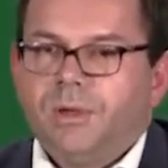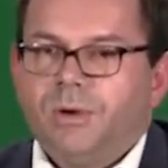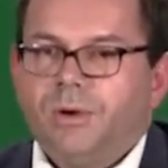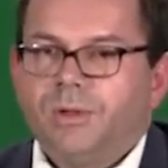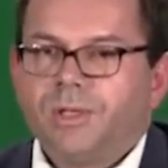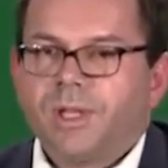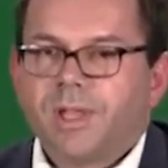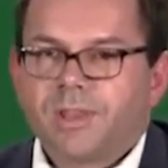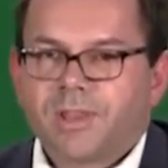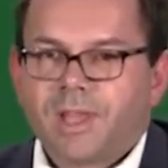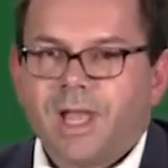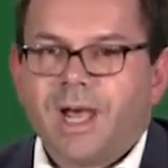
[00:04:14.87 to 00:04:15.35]

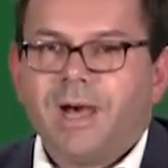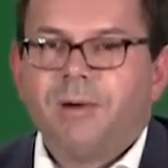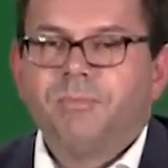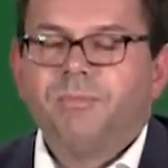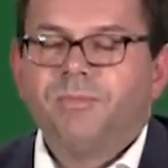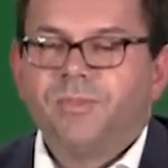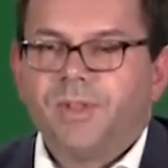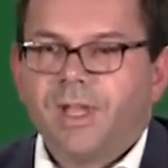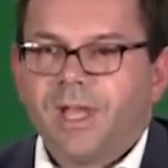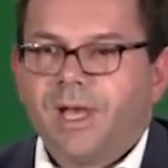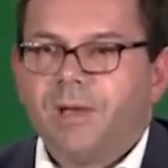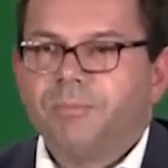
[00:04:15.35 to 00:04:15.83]
Und das
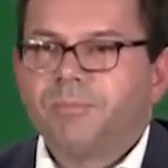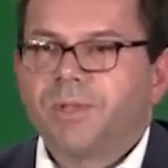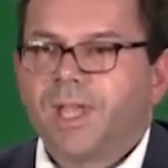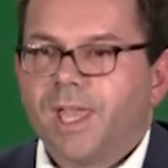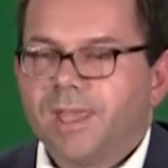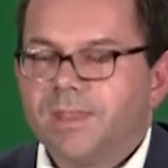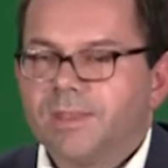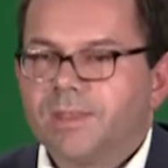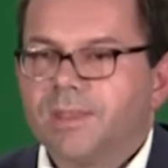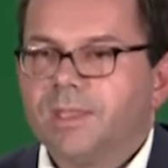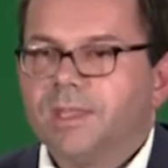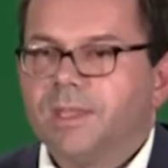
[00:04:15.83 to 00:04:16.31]
haben wir am
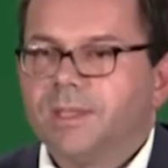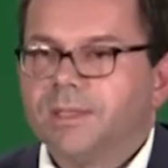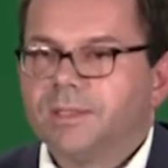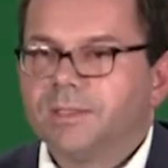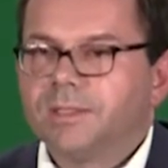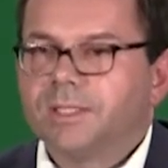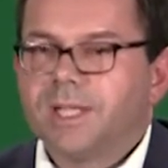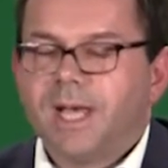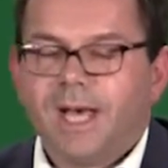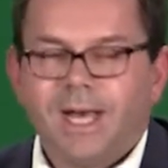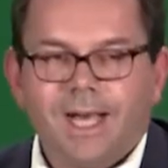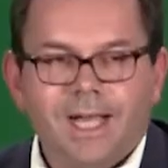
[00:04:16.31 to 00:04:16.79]

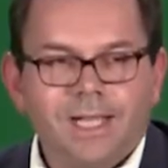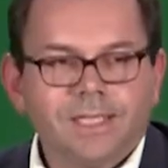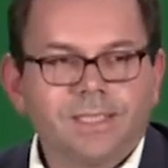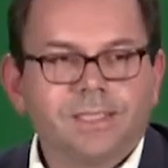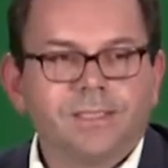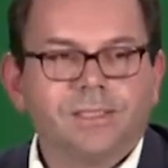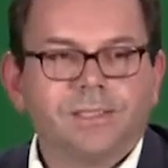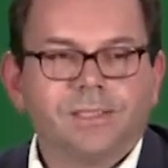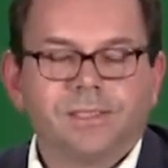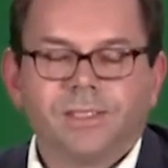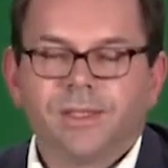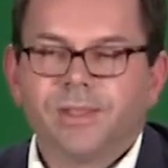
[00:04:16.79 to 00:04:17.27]
gestrigen
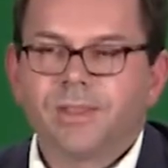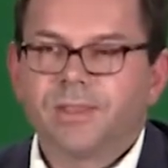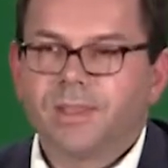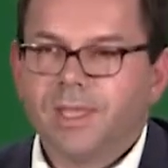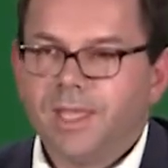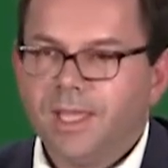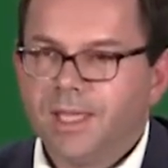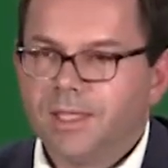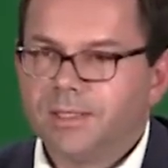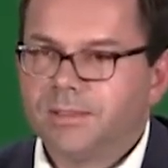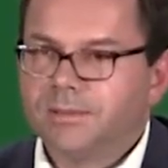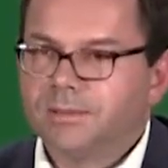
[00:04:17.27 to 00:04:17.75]
Tage
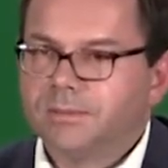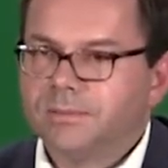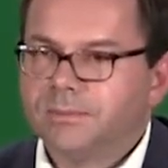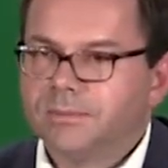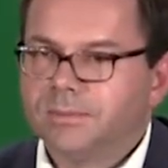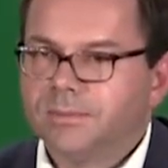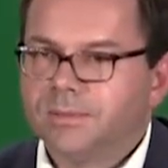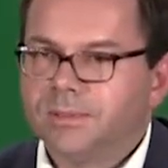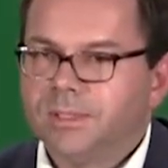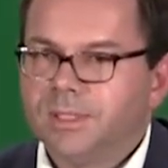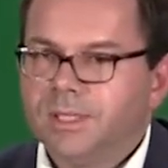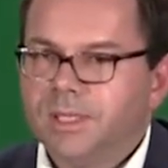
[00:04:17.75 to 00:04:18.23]
gesehen
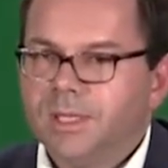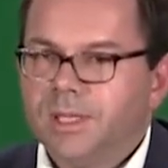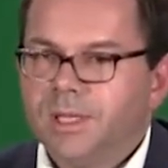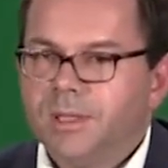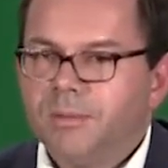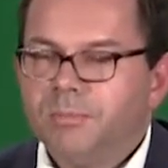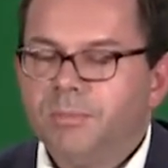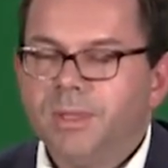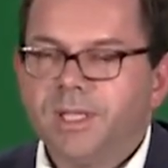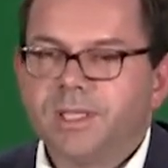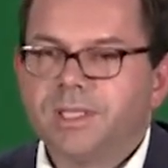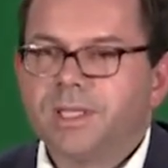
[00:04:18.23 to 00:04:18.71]

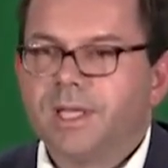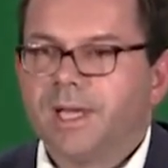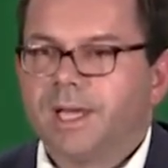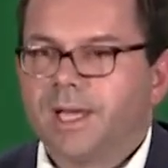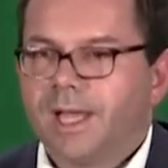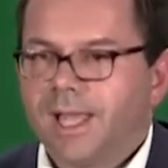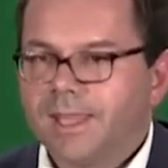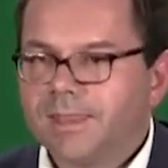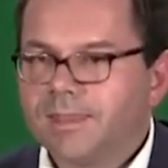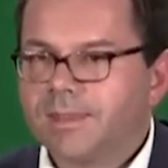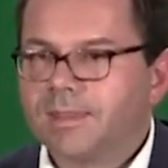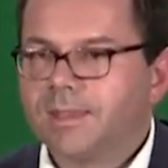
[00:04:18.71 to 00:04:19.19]
mit
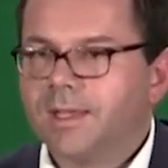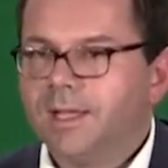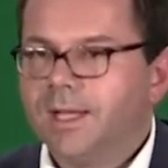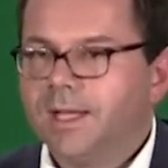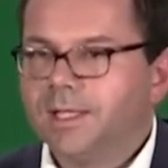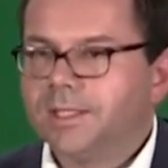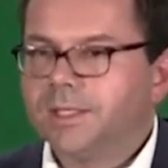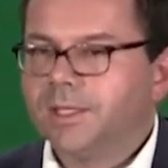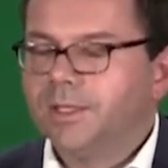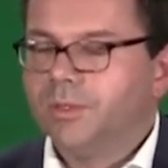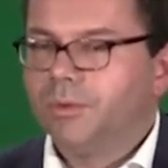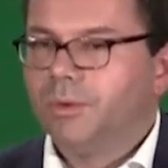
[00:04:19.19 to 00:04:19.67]
der
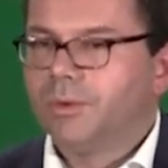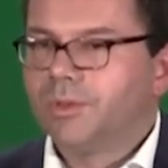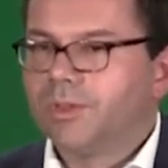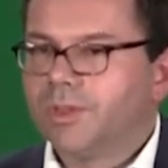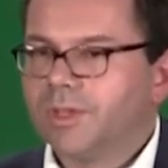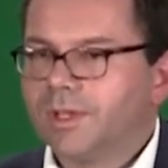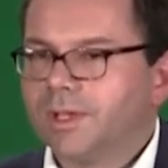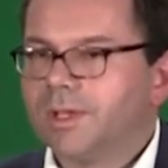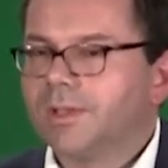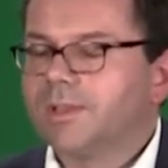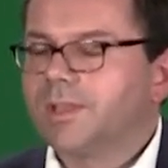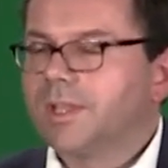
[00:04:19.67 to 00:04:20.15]
Razzia, die
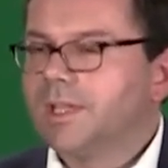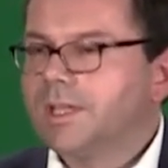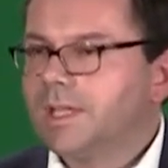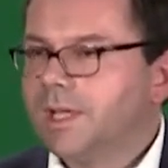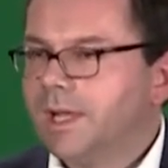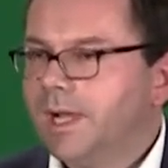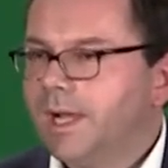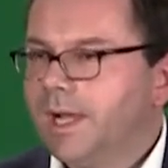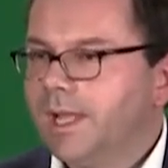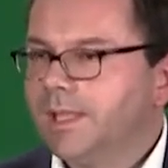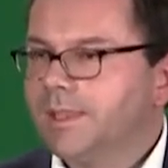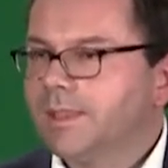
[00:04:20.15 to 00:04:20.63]
unsere
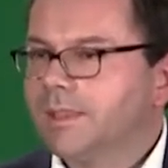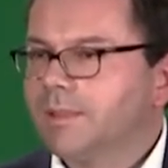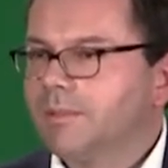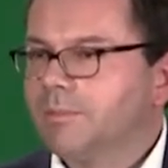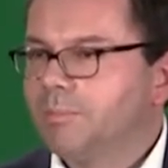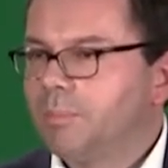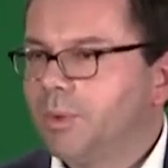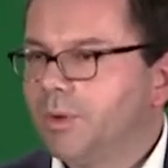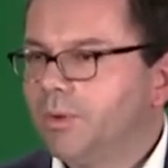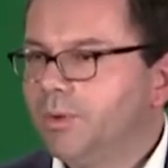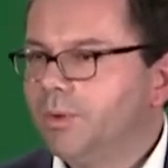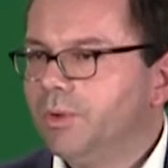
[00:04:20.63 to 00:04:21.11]

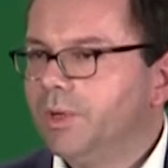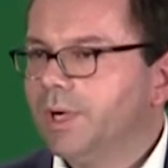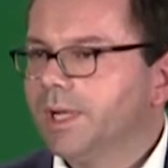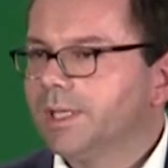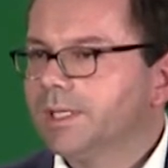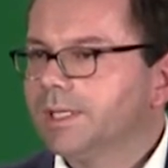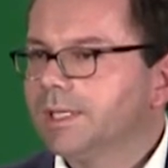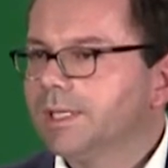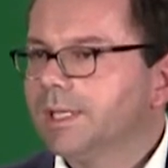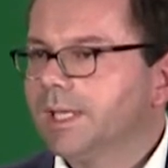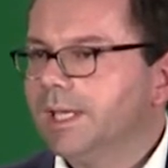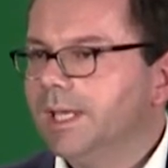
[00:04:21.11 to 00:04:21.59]

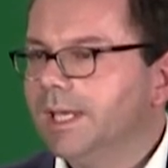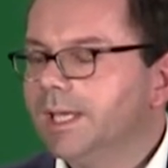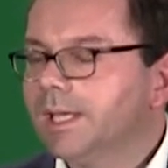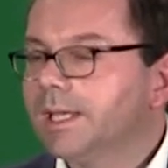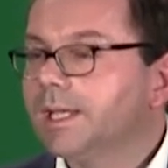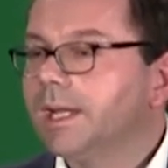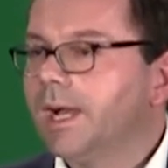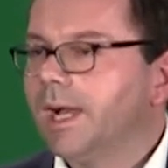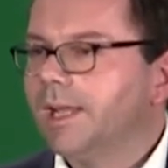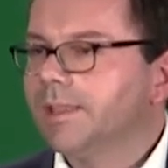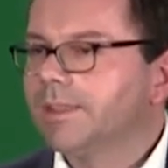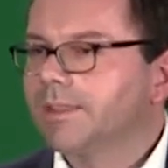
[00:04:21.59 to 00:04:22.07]
Sicherheitsbehörden
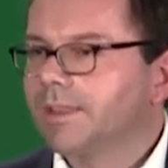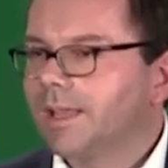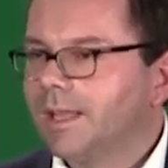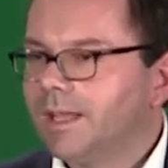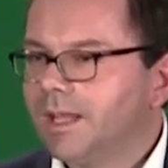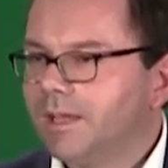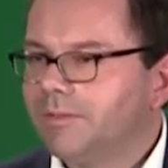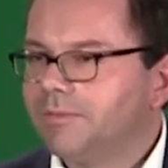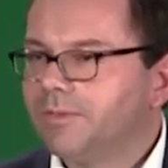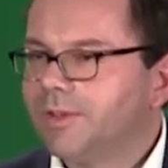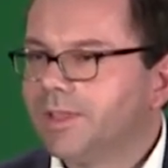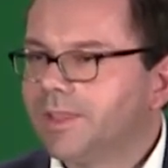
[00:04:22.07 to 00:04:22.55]
gegen ein
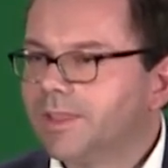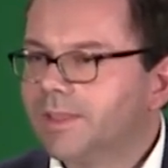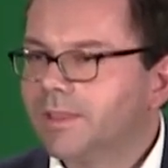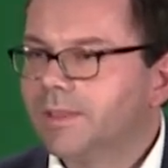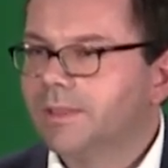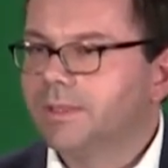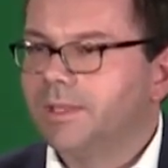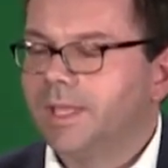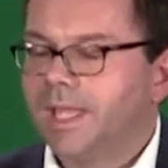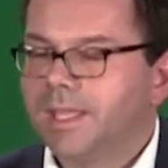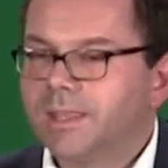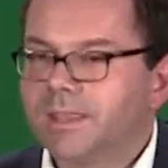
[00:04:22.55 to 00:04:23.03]

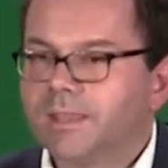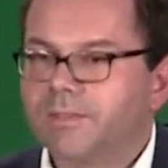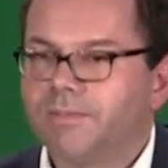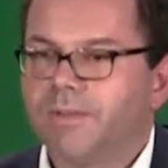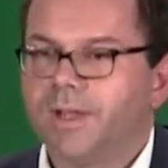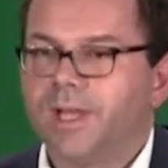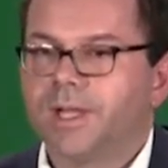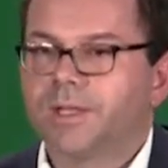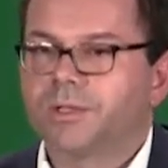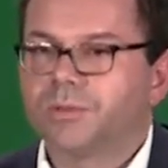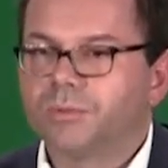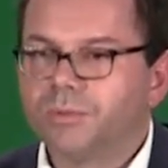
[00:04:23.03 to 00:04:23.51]

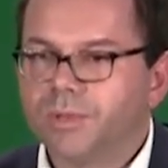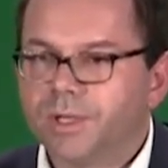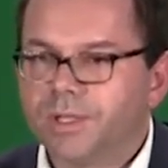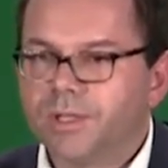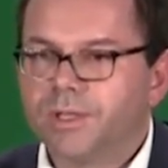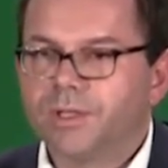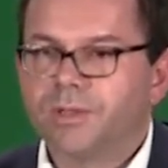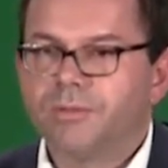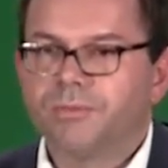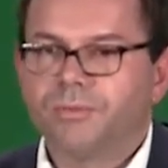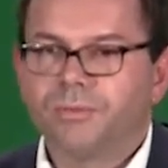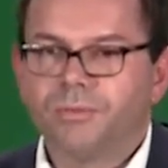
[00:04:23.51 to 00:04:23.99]
Salafisten-Netzwerk
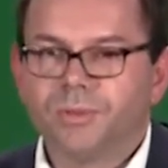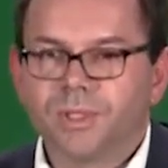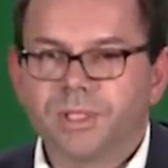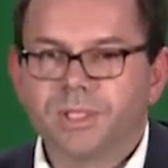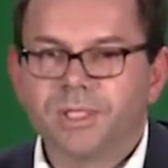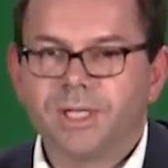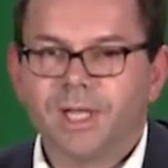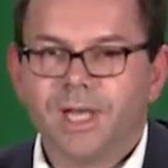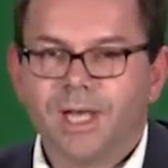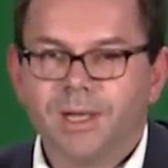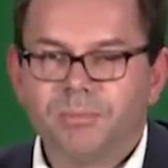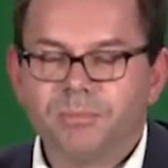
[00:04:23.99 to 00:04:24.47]

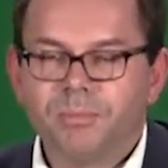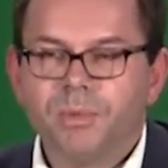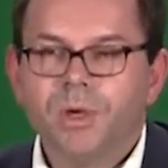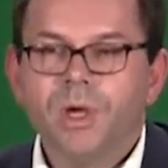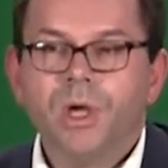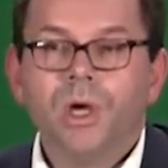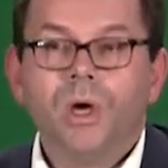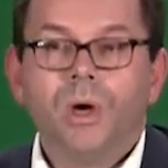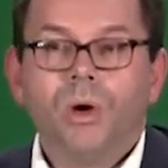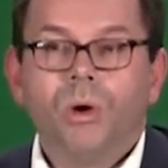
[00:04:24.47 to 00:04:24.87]
durchgeführt haben.